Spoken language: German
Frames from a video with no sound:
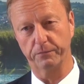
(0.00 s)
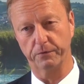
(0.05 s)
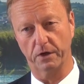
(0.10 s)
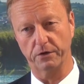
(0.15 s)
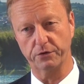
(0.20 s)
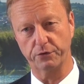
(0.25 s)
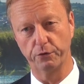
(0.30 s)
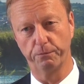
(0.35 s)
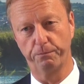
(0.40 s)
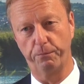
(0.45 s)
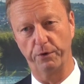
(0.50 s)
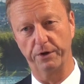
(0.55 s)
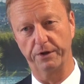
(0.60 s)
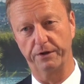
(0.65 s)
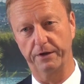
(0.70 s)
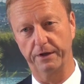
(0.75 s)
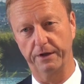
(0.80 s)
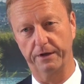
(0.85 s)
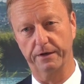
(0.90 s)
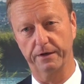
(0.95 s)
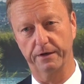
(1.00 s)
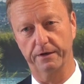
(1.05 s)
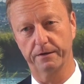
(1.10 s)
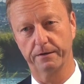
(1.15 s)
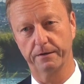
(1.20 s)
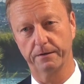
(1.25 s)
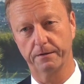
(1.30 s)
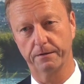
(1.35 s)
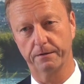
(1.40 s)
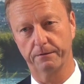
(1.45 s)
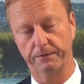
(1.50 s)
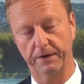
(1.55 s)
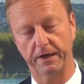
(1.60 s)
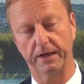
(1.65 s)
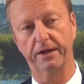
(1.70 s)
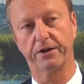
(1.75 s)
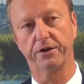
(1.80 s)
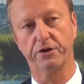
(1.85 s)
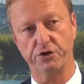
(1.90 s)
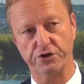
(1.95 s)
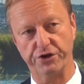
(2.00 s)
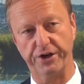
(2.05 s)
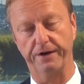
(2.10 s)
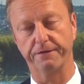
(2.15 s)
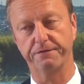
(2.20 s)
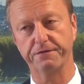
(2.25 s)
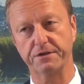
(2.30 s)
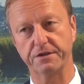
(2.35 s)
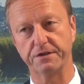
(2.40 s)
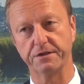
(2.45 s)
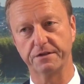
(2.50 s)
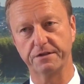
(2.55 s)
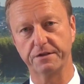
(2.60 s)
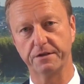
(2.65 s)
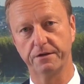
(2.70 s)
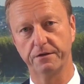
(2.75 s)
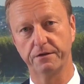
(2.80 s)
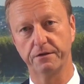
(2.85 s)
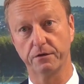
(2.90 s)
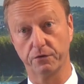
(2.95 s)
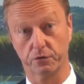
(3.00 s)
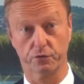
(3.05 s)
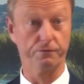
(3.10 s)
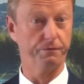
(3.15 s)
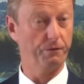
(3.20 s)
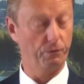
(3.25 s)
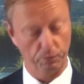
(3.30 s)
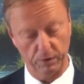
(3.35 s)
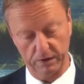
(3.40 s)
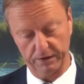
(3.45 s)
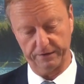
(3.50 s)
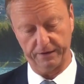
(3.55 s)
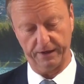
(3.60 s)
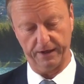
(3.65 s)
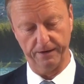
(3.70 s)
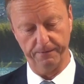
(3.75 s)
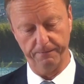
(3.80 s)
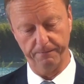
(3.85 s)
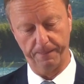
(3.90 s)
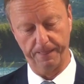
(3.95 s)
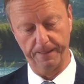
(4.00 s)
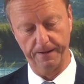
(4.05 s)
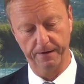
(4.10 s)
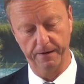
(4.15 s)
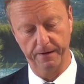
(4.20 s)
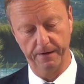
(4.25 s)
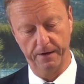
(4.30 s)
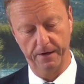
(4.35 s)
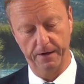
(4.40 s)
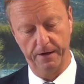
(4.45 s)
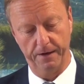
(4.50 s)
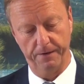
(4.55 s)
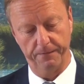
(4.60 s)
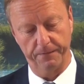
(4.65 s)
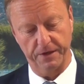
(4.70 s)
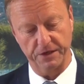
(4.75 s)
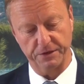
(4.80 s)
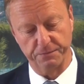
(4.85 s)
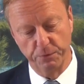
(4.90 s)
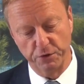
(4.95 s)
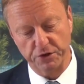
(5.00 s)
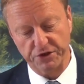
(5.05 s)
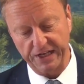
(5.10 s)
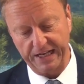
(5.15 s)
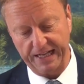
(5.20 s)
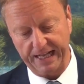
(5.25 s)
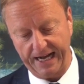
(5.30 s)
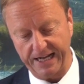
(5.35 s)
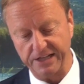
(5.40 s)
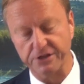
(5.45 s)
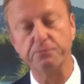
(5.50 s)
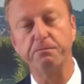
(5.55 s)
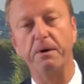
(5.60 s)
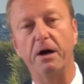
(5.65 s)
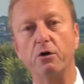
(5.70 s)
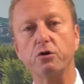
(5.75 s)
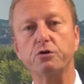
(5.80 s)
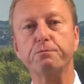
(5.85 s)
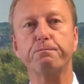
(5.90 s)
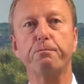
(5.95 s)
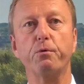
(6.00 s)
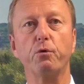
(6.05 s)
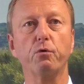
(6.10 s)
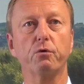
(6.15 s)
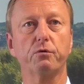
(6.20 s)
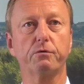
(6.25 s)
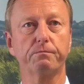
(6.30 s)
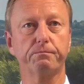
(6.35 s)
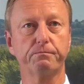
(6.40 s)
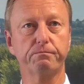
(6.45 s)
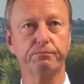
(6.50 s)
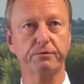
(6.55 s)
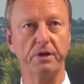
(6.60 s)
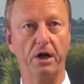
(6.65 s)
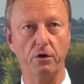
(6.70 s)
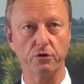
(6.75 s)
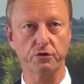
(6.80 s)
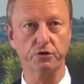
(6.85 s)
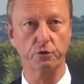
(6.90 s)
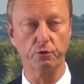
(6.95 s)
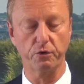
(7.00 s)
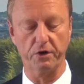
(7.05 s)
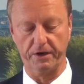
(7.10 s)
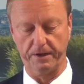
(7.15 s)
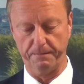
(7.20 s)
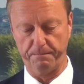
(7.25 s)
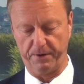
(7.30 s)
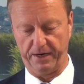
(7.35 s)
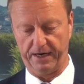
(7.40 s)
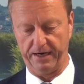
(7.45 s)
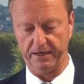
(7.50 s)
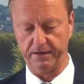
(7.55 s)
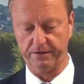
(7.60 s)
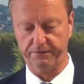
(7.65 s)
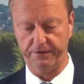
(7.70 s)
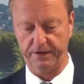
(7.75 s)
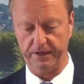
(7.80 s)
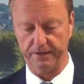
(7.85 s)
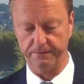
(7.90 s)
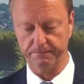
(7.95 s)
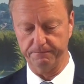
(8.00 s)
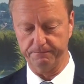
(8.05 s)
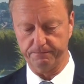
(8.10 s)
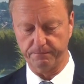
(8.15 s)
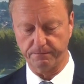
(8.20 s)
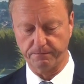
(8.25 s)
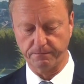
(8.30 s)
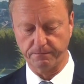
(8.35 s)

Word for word: Asylpolitiker wirklich schärfstens zu verurteilen. Es müsste klar zum Ausdruck, Ausdruck gebracht werden,